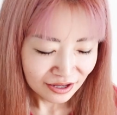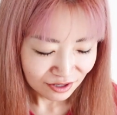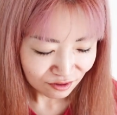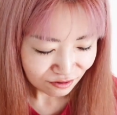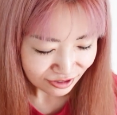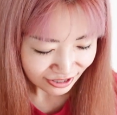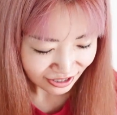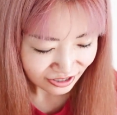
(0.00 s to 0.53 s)

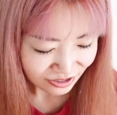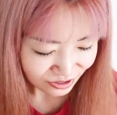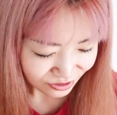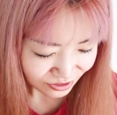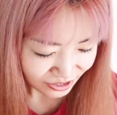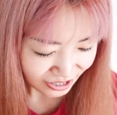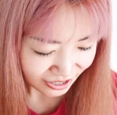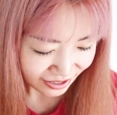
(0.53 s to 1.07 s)
の施
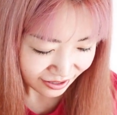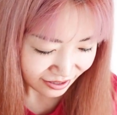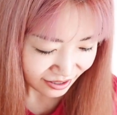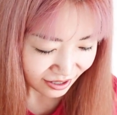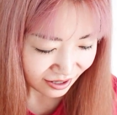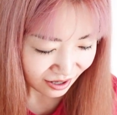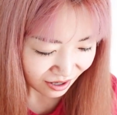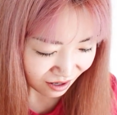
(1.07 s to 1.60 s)
術に行っ
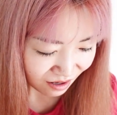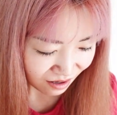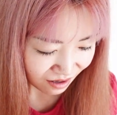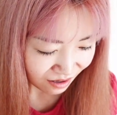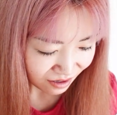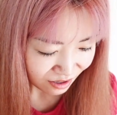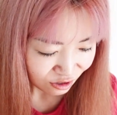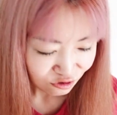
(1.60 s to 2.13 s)
てか
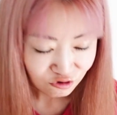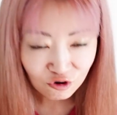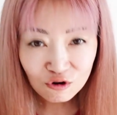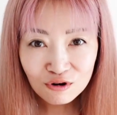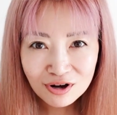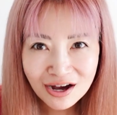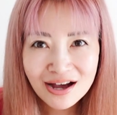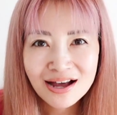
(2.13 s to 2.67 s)
ら
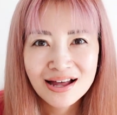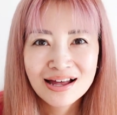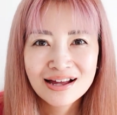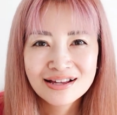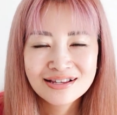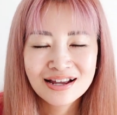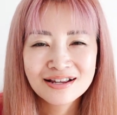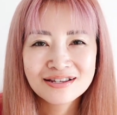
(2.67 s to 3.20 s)
10日
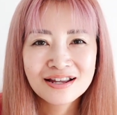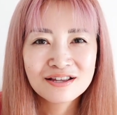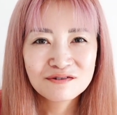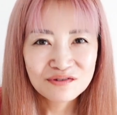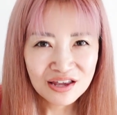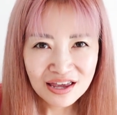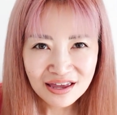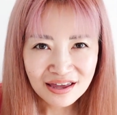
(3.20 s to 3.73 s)
経った
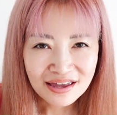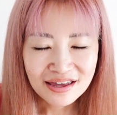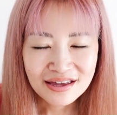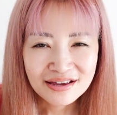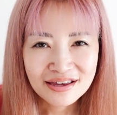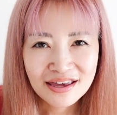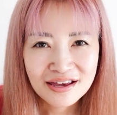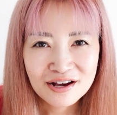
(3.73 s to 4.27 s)
ので、
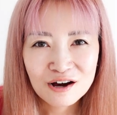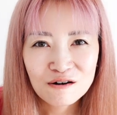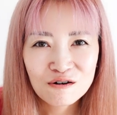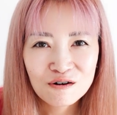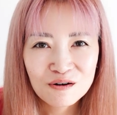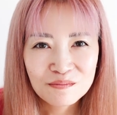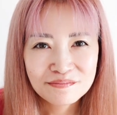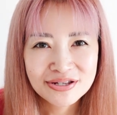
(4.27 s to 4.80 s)
経
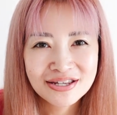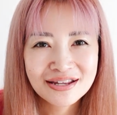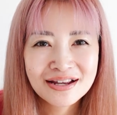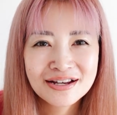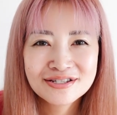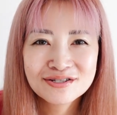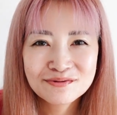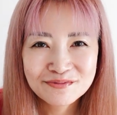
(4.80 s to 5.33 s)
過を見せ
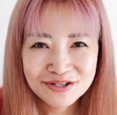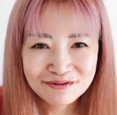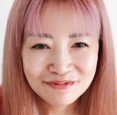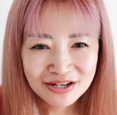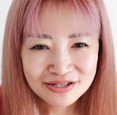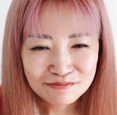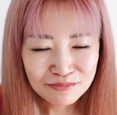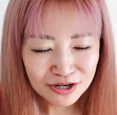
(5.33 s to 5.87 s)
たいと思い
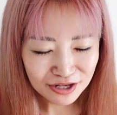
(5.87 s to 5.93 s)
ます。